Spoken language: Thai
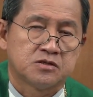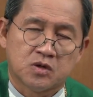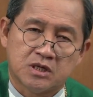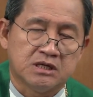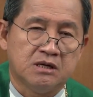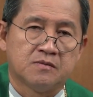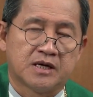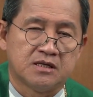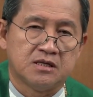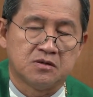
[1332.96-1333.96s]
จนกระทั่งวั
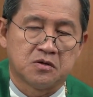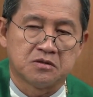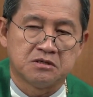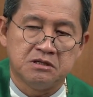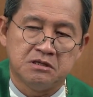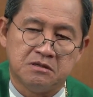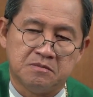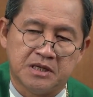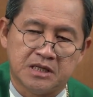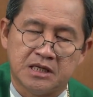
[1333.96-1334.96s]
นหนึ่งคนที่
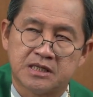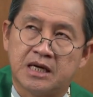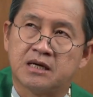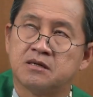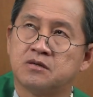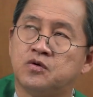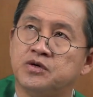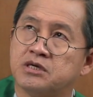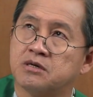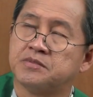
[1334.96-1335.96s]
ไม่ได้นั่งคุ
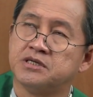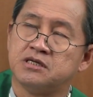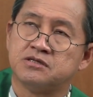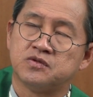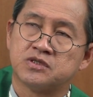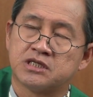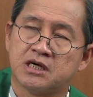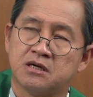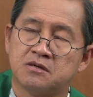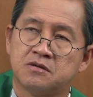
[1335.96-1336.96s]
ยกับพระเยซู
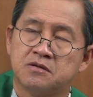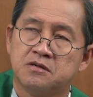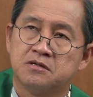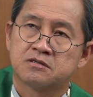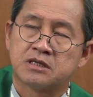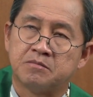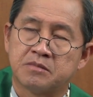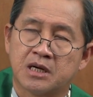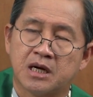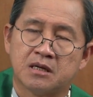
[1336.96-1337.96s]
เจ้า
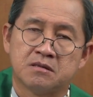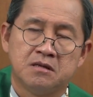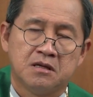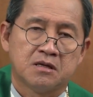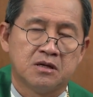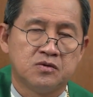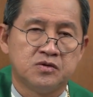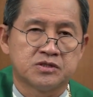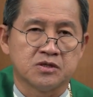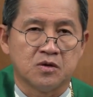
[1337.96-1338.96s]
ทำงาน แล้ว
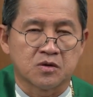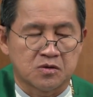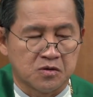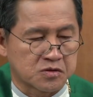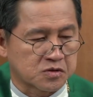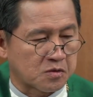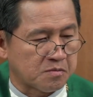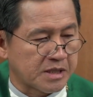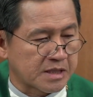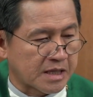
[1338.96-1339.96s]
รู้สึกอดลนทน
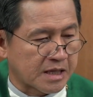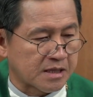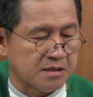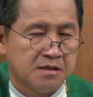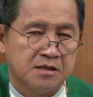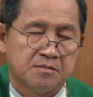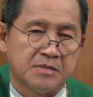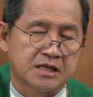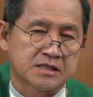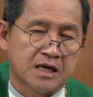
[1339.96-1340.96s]
ไม่ได้
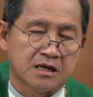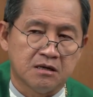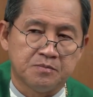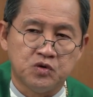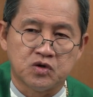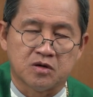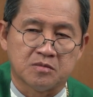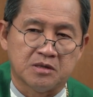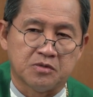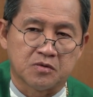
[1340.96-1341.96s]
มาธาก็พูดออก
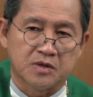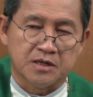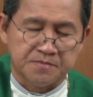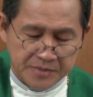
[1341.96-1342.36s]
มาบอกว่า